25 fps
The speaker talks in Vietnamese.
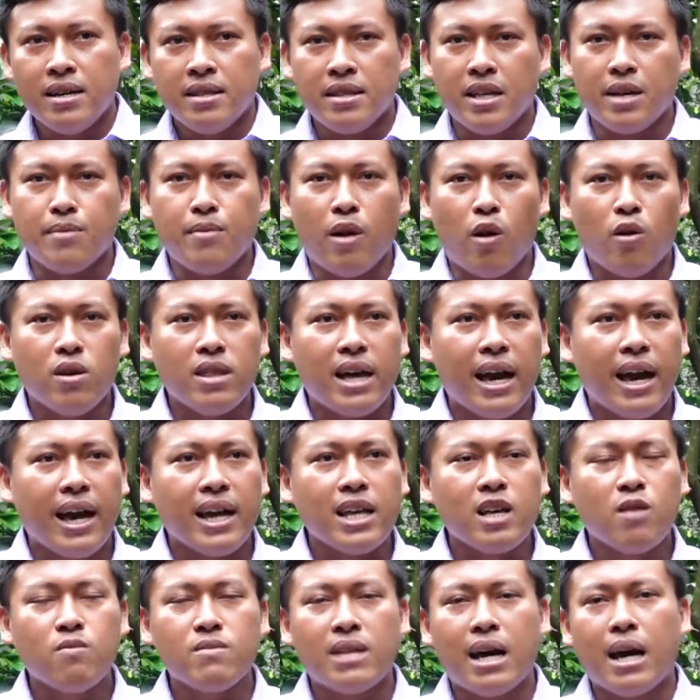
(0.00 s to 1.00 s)
thì mỗi
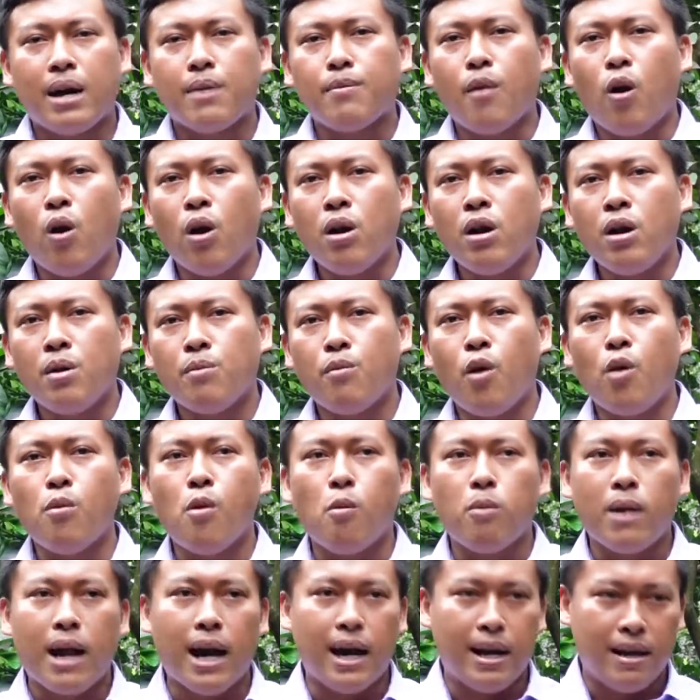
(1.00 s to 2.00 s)
tháng chúng ta bón bón
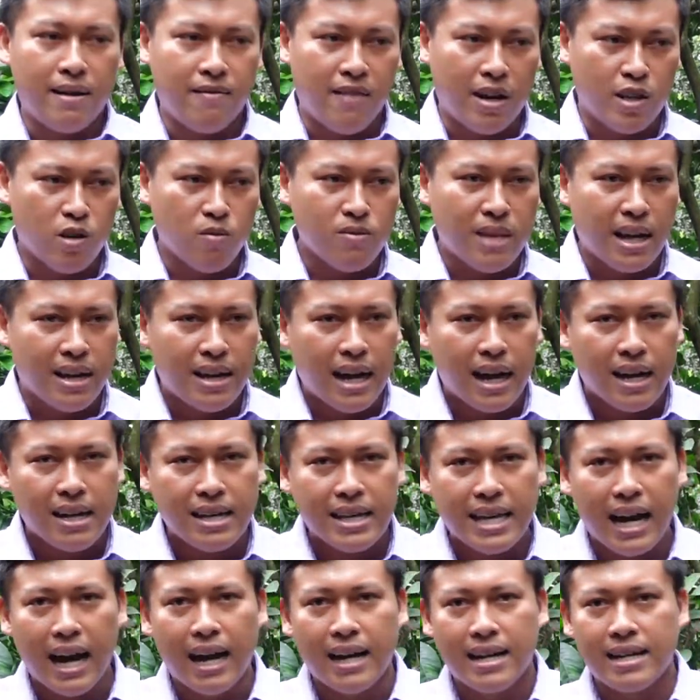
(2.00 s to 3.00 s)
một lần và chúng ta
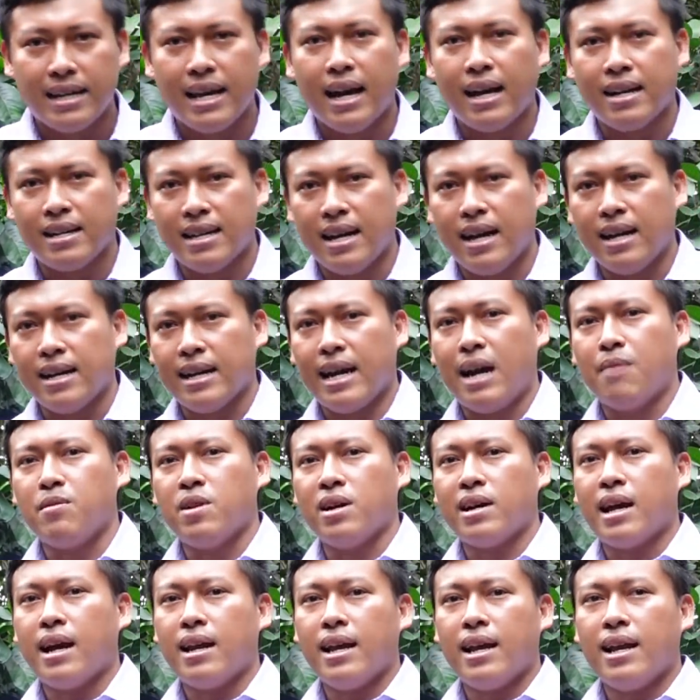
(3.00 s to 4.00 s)
nâng dần dần dần cái hàm
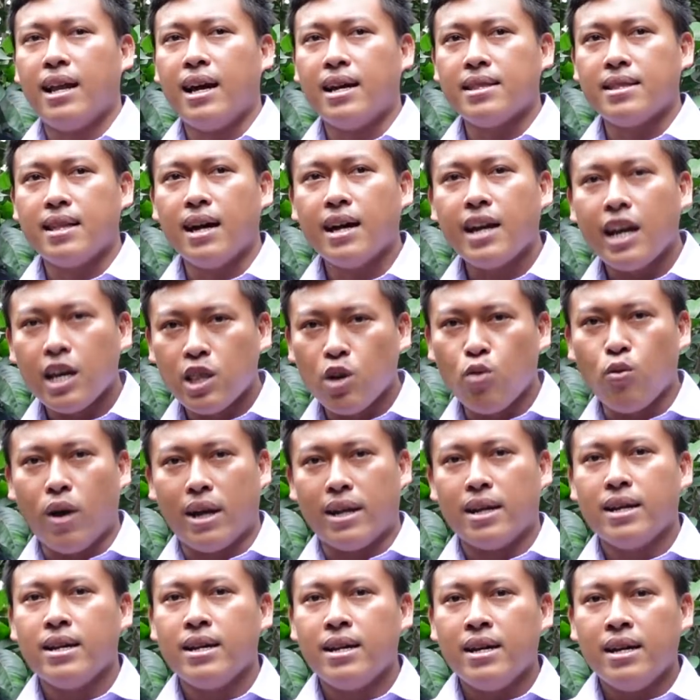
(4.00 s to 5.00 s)
lượng kali lên tới khi thu hoạch